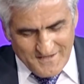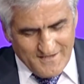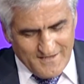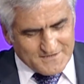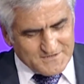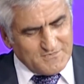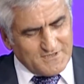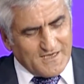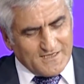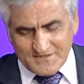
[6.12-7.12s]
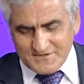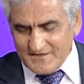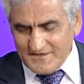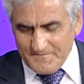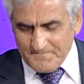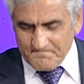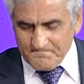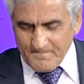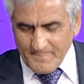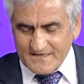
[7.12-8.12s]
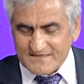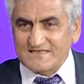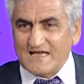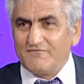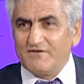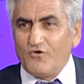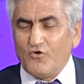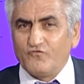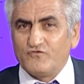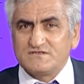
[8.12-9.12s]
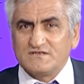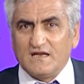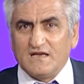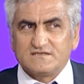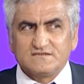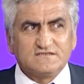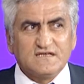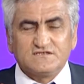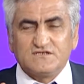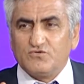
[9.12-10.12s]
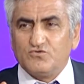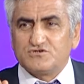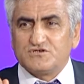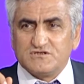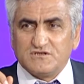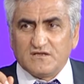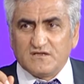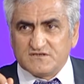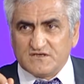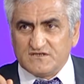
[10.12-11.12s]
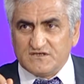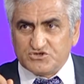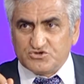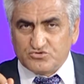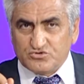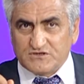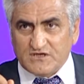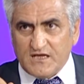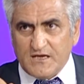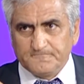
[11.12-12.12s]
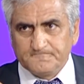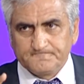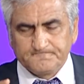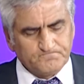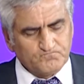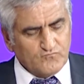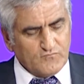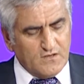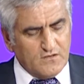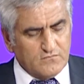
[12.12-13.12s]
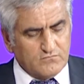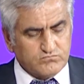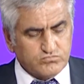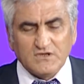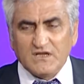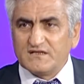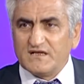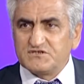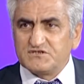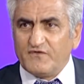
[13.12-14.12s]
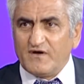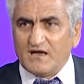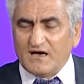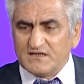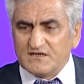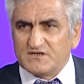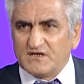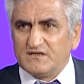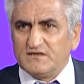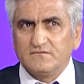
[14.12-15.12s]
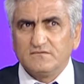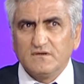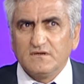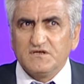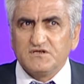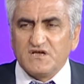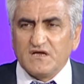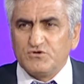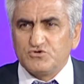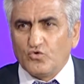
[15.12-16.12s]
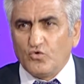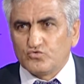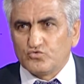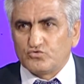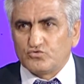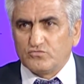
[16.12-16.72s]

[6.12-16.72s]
Evet şimdi ada çayı Zalbiye officinale 83 çeşit ada çayı yetişir Türkiye'de. Bunlardan şifalı ada çayının içermiş olduğu